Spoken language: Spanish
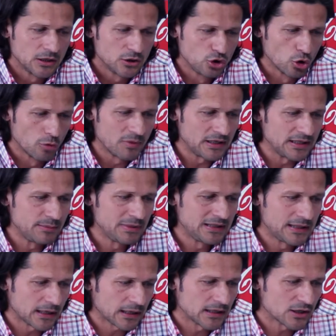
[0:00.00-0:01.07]
yo me
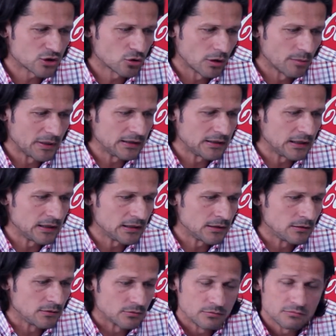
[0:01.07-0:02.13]
limitaría solamente en
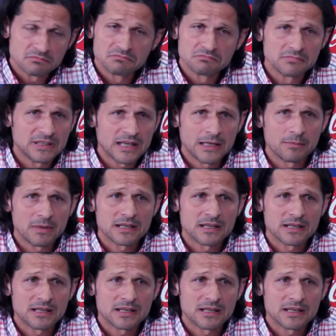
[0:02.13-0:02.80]
ello, nada